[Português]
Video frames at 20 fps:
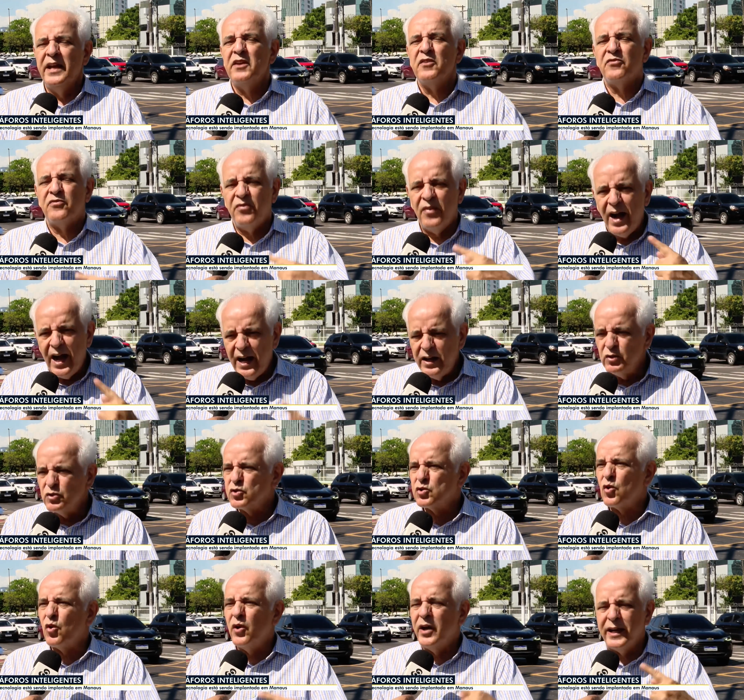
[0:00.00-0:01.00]
em
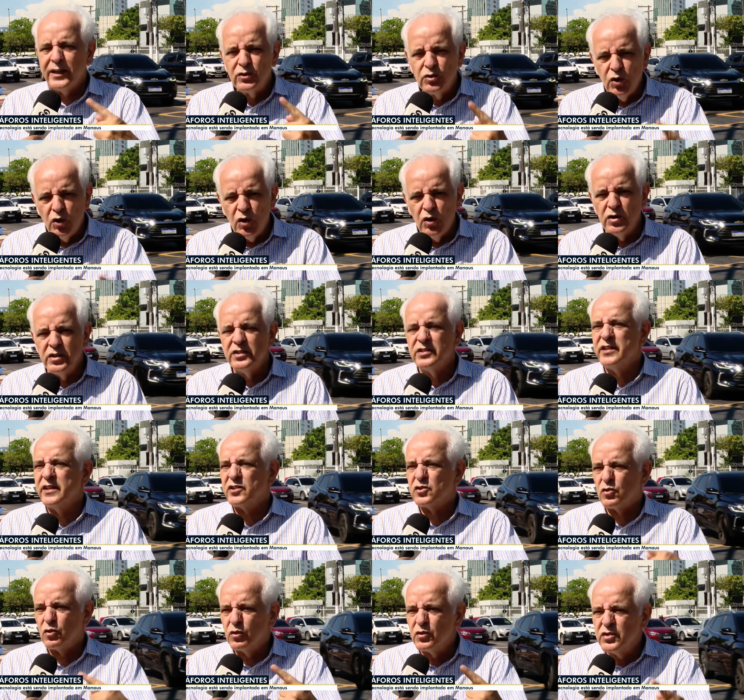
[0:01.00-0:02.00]
vários corredores
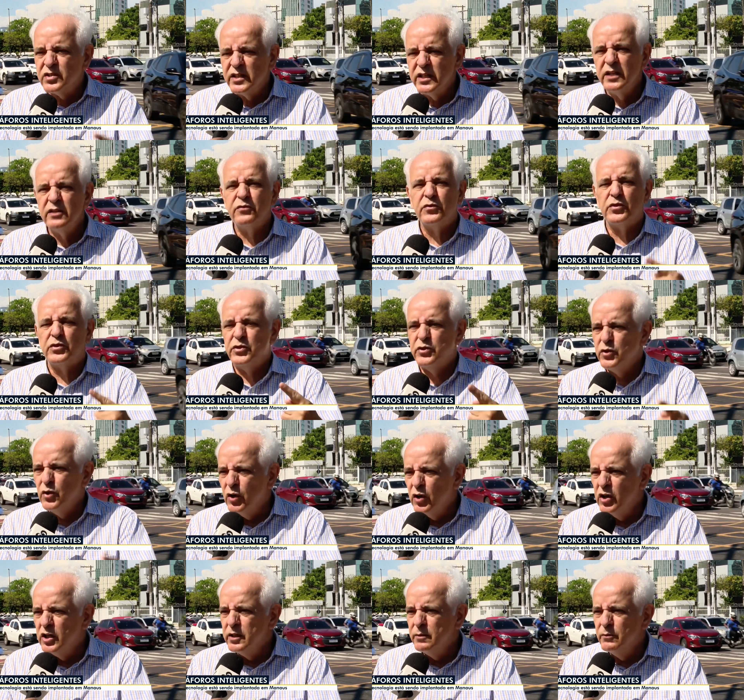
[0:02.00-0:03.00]
exclusivos de
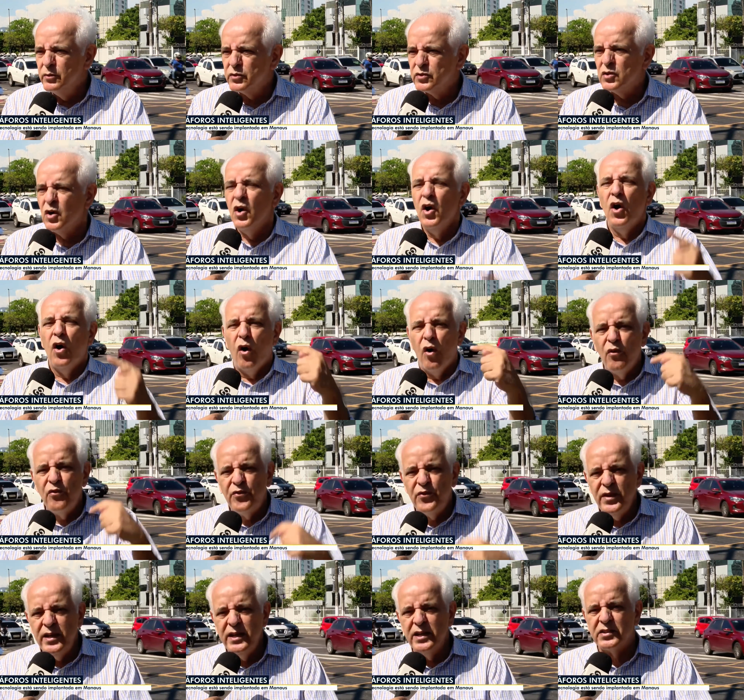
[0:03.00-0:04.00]
ônibus, ou
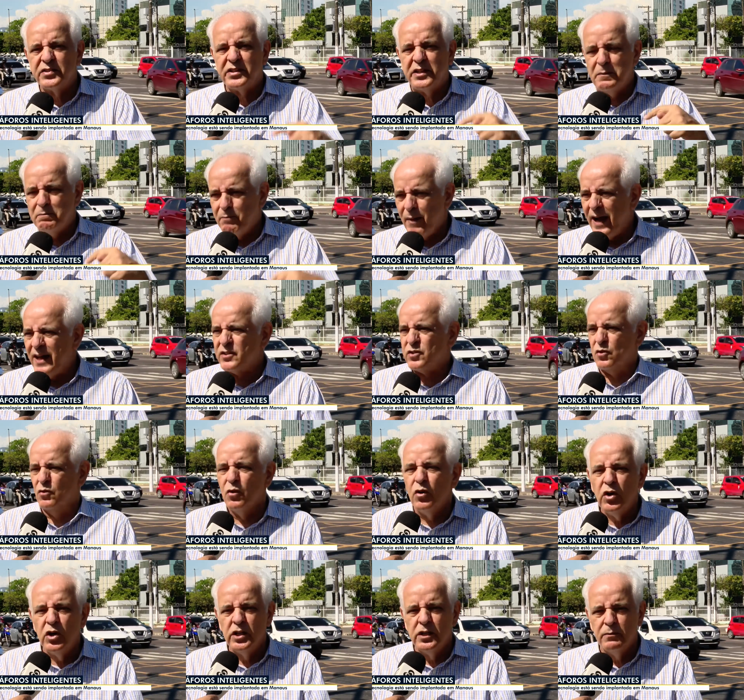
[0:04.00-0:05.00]
vias que
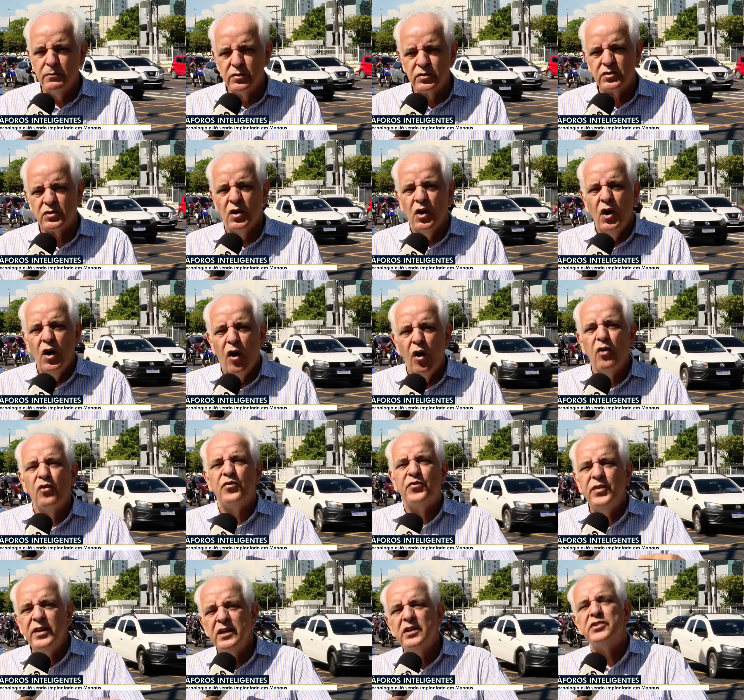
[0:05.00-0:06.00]
passam ônibus,
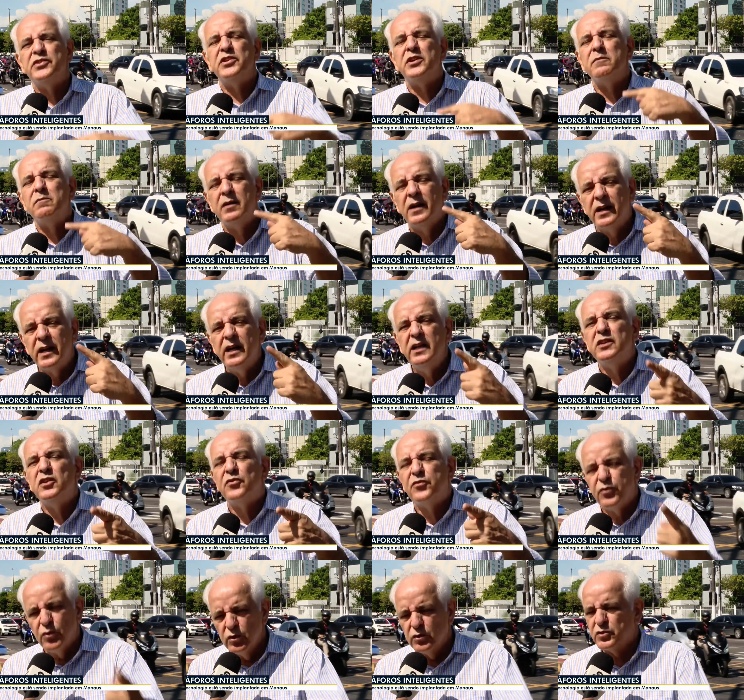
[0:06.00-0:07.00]
ou vias de
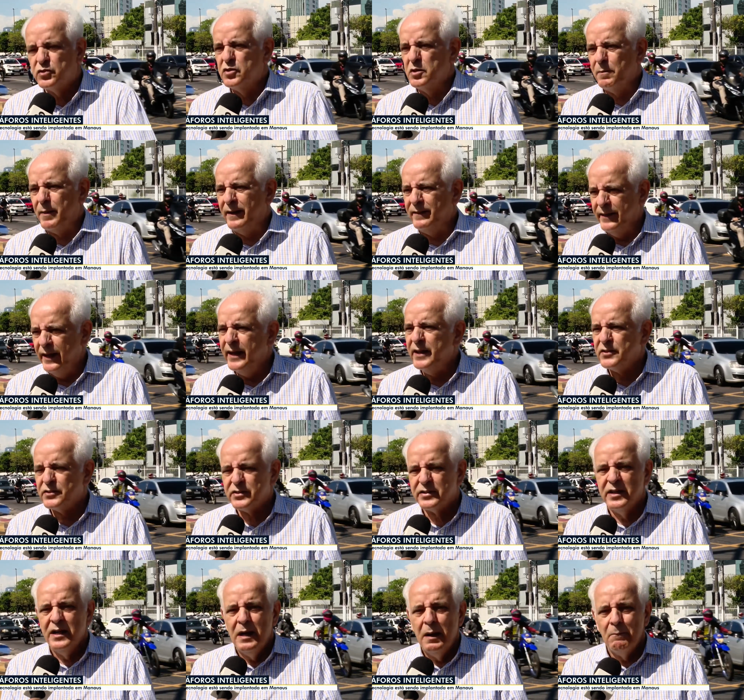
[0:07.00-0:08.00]
grande fluxo de
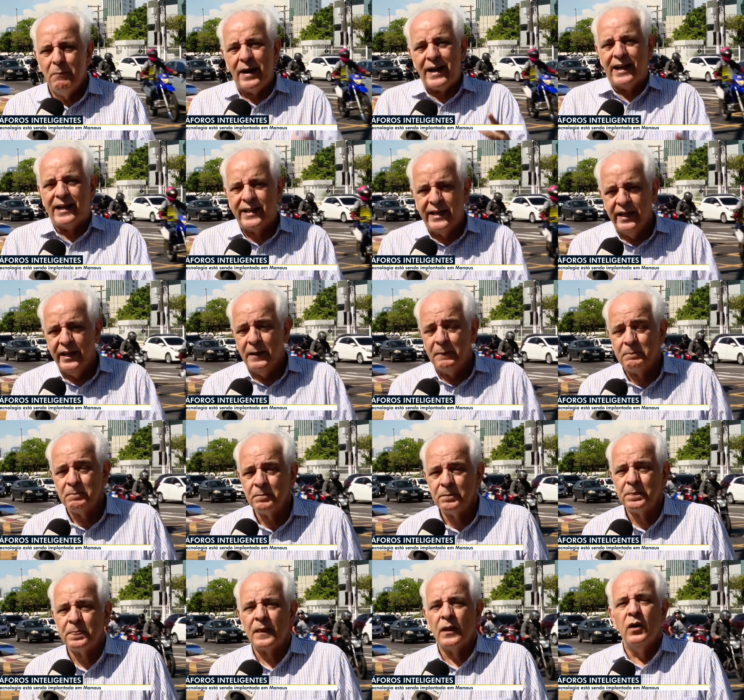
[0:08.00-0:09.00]
pedestres, para que
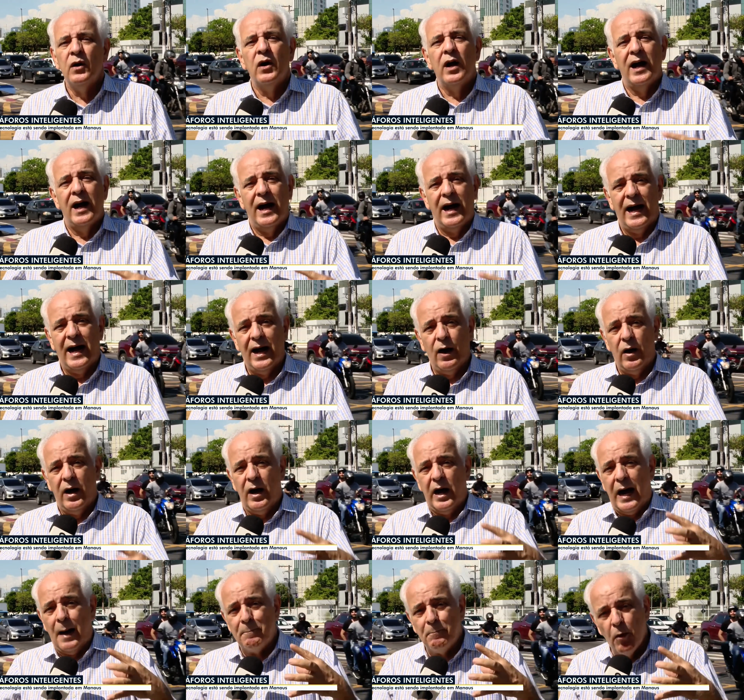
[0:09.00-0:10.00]

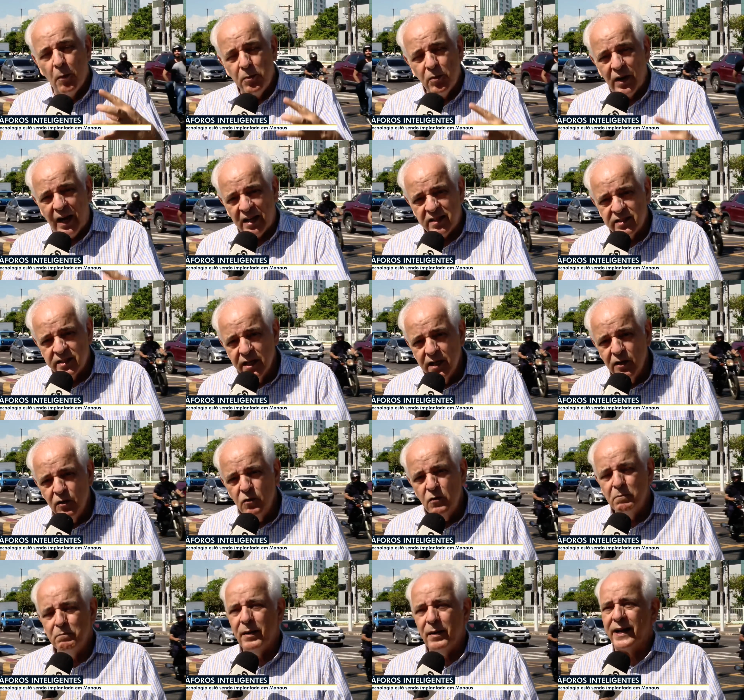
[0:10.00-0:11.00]
a
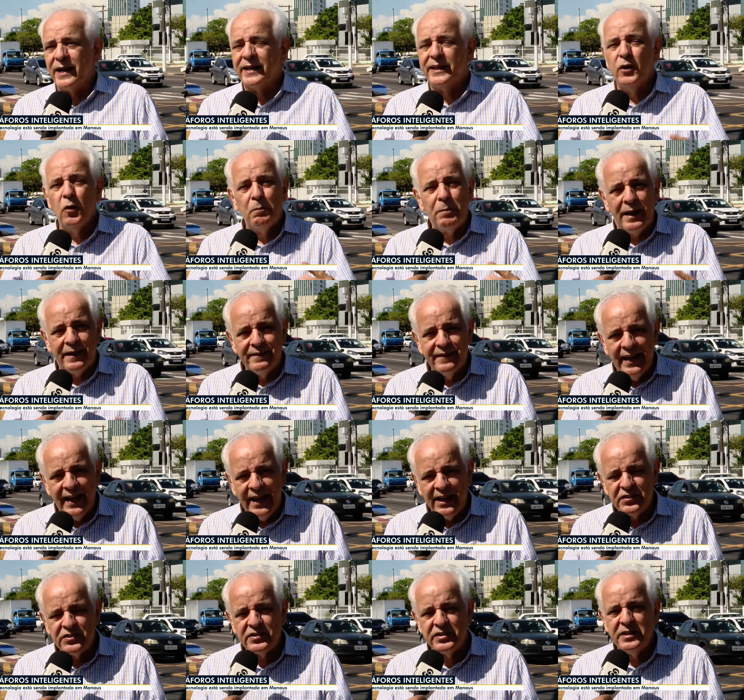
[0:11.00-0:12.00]
população, para que o
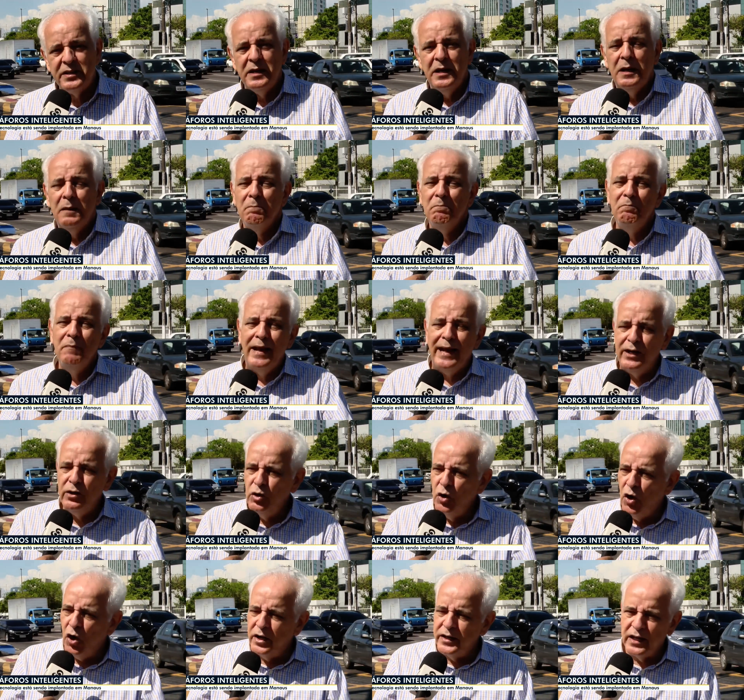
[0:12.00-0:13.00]
pedestre
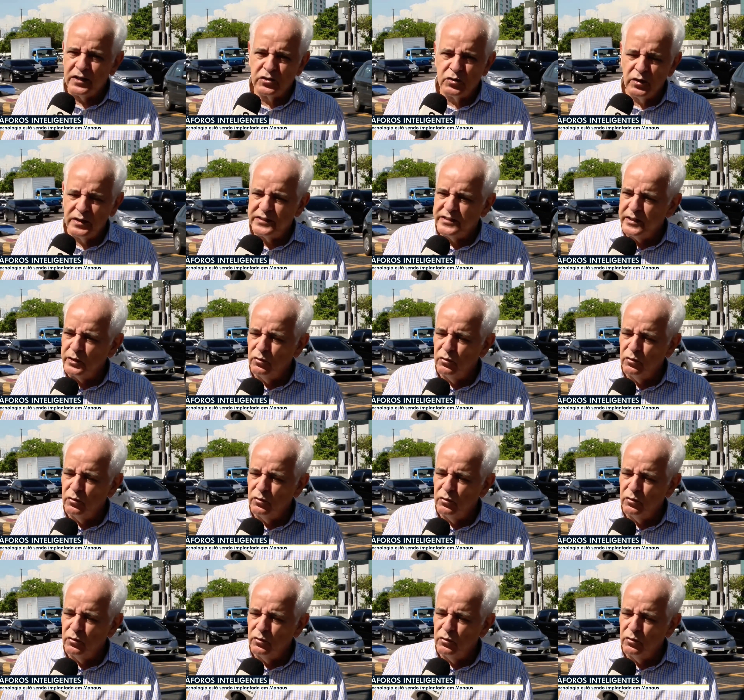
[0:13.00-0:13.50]
melhore a sua